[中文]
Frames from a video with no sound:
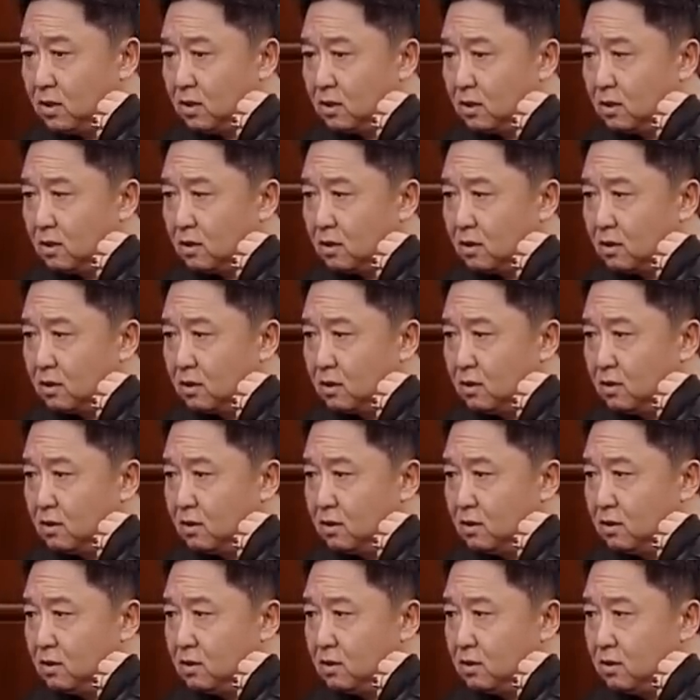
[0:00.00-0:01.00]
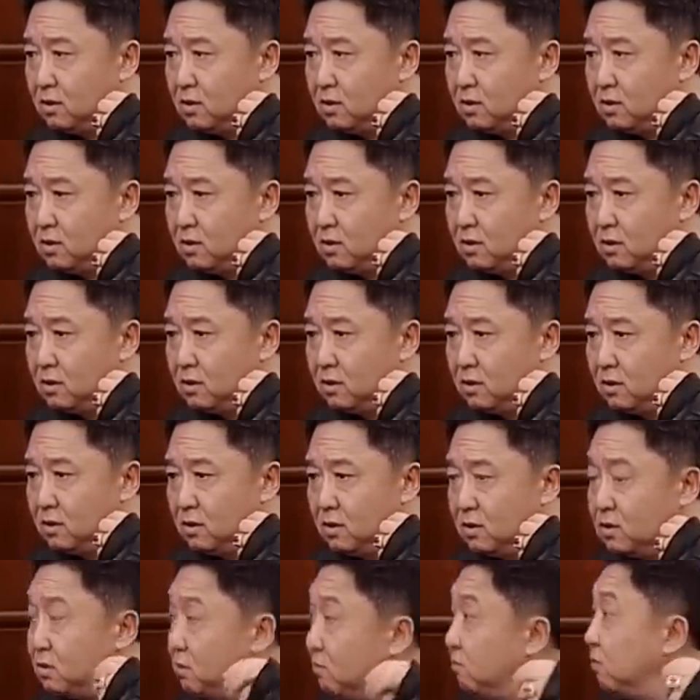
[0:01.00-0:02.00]
个
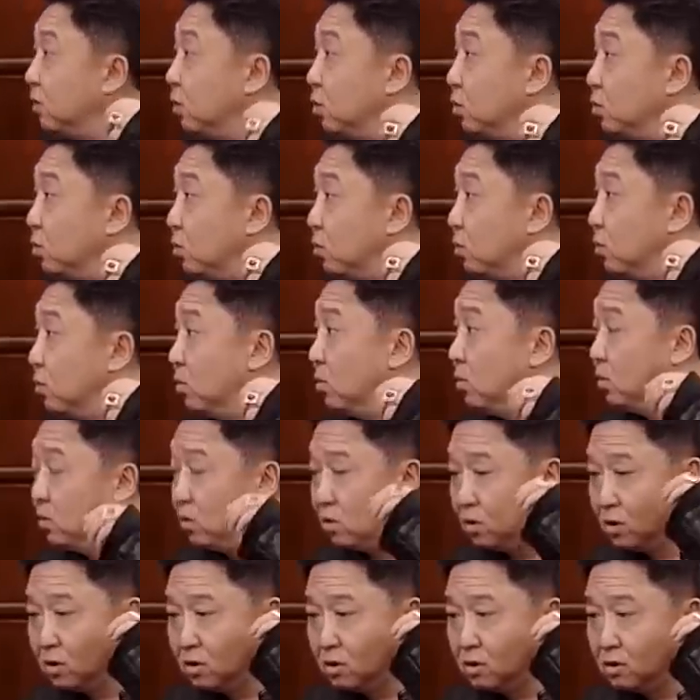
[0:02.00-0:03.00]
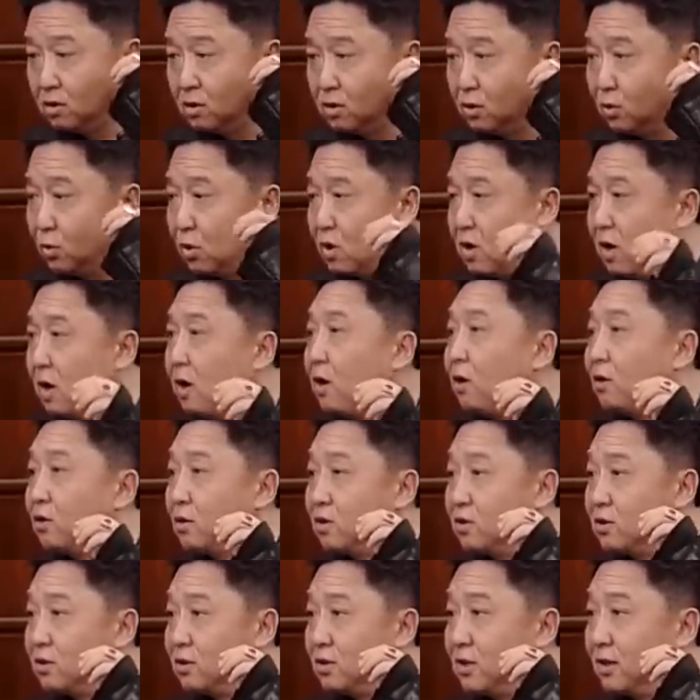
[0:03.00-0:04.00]
兴奋度，就
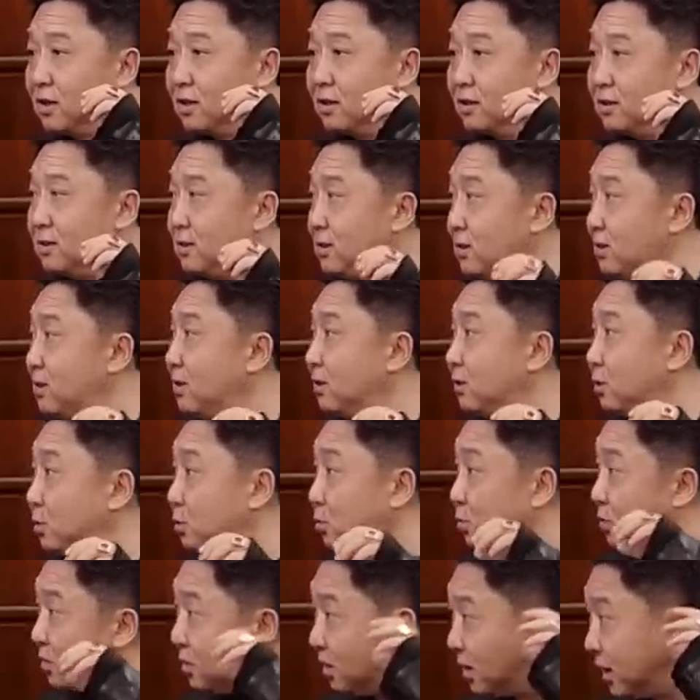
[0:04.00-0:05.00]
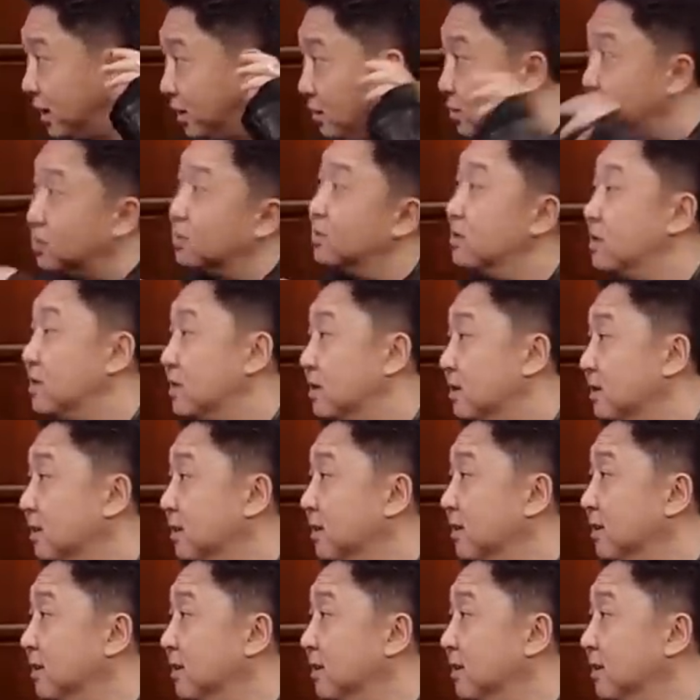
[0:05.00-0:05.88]
靠的是这个即兴的东西来刺激。